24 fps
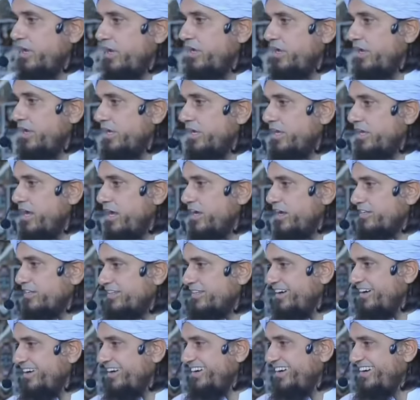अल्लाह ने क्या कर
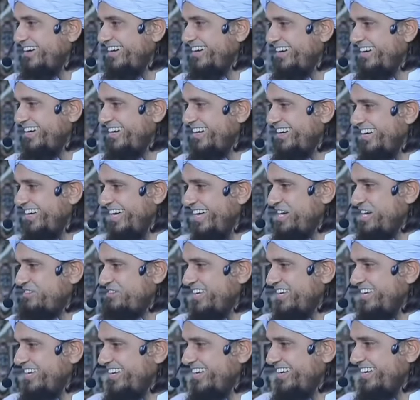दिया है
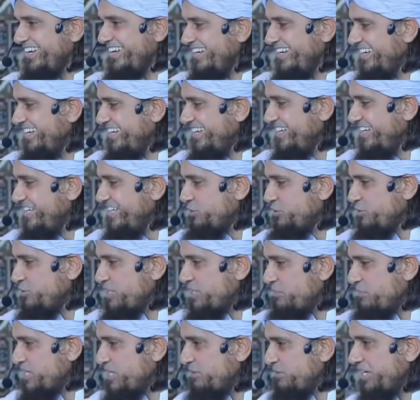वही जो
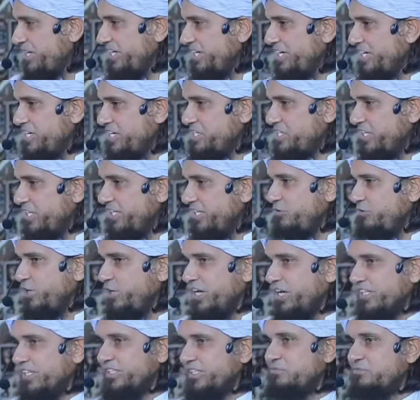सबसे बड़ी टेंशन थी
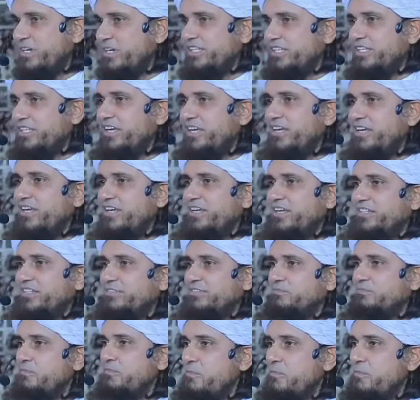वही खत्म कर दी अल्लाह ने